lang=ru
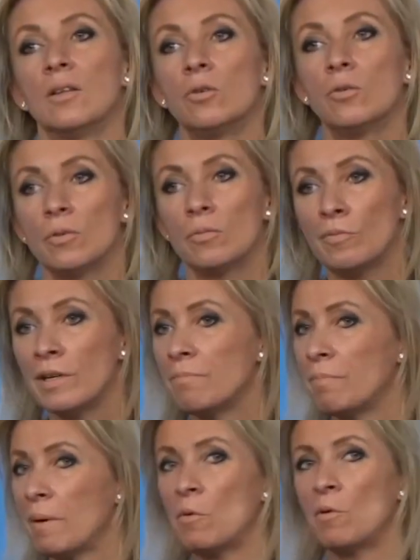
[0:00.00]
Ну,
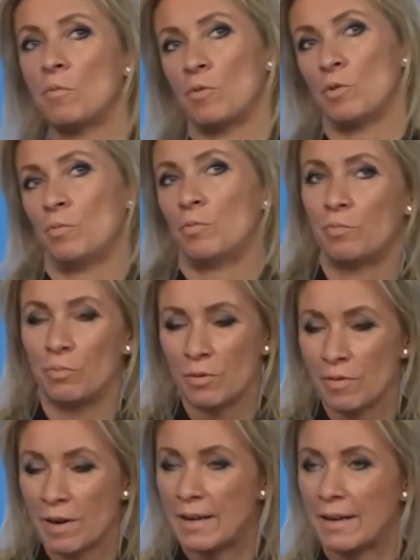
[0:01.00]
мы, по-моему, вот
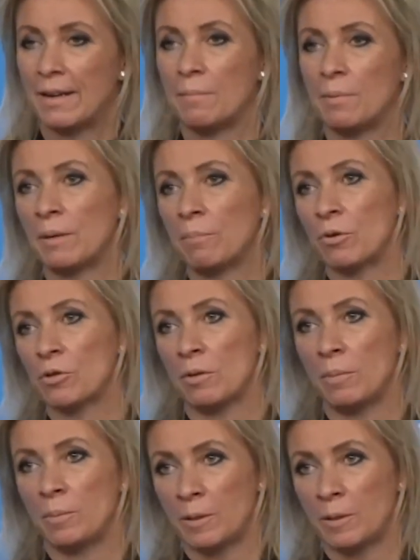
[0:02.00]
буквально либо на прошлом,